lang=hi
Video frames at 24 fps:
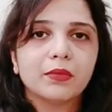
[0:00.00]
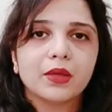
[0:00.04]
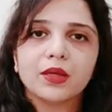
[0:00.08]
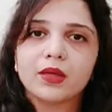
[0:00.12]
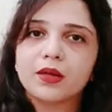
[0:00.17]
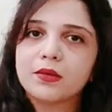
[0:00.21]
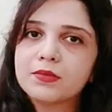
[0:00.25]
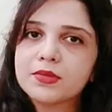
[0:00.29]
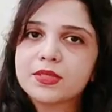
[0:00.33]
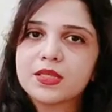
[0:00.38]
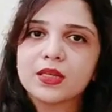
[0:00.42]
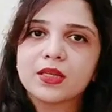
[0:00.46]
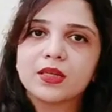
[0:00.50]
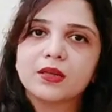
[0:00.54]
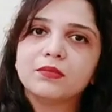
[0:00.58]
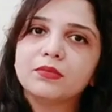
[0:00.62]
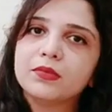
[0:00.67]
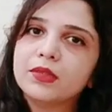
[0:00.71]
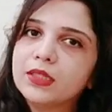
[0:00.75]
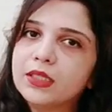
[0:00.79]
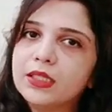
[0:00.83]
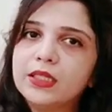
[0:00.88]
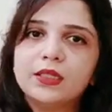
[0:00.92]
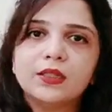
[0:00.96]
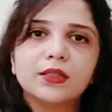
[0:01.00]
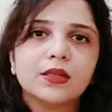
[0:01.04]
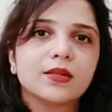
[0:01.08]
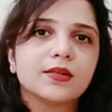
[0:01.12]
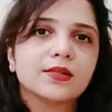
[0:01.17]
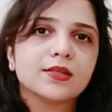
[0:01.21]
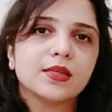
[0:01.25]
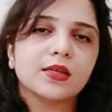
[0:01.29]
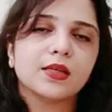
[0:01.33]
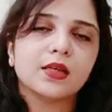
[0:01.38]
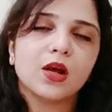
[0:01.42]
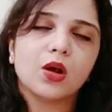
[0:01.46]
में कम से कम तीन
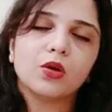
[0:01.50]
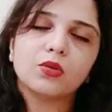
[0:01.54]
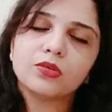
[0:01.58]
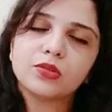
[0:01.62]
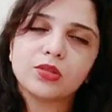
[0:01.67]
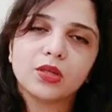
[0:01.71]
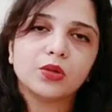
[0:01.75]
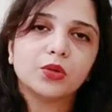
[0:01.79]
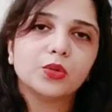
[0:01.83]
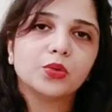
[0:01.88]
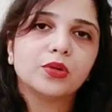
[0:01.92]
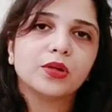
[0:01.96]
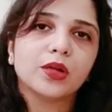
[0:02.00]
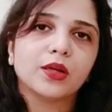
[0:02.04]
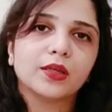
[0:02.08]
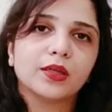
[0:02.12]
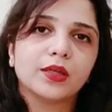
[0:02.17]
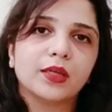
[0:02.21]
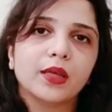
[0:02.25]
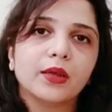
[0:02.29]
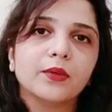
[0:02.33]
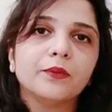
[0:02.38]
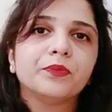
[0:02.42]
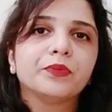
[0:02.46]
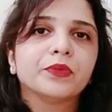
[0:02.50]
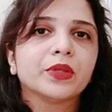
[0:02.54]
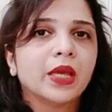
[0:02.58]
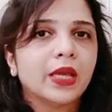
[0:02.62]
नर्सिंग गाउन ज़रूर रखिए